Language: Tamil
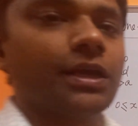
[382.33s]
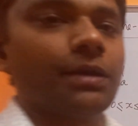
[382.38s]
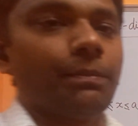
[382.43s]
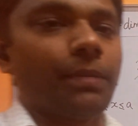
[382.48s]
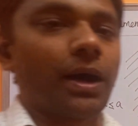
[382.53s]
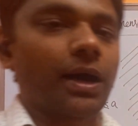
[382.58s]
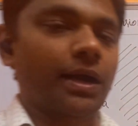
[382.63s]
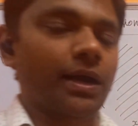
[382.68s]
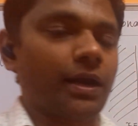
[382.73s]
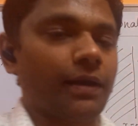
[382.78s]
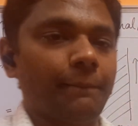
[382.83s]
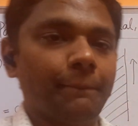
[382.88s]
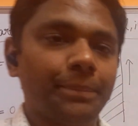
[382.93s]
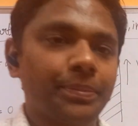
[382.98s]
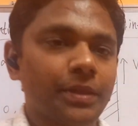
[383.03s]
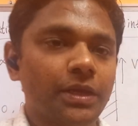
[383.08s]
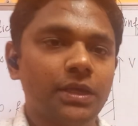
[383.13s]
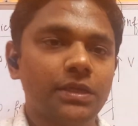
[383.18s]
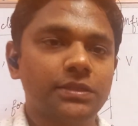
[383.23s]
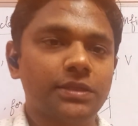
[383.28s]
வந்து நீங்க பார்க்கலாம்
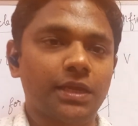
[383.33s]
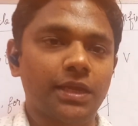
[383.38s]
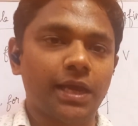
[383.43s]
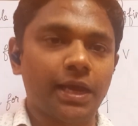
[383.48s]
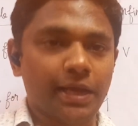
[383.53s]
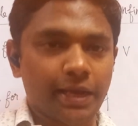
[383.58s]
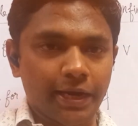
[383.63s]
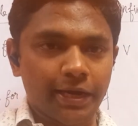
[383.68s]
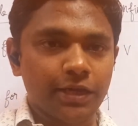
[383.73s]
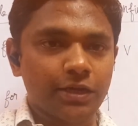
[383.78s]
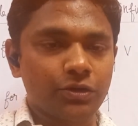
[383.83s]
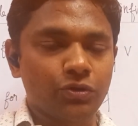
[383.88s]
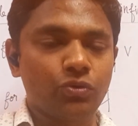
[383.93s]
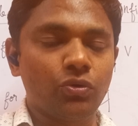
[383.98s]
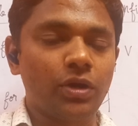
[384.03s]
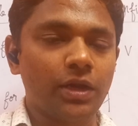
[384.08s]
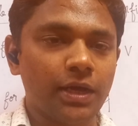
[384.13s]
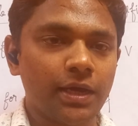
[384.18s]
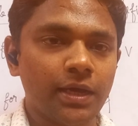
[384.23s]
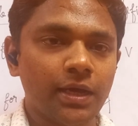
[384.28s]
சரியா
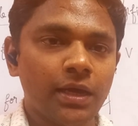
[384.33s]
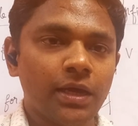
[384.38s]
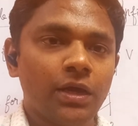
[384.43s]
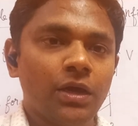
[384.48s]
கிணறுக்குள்ள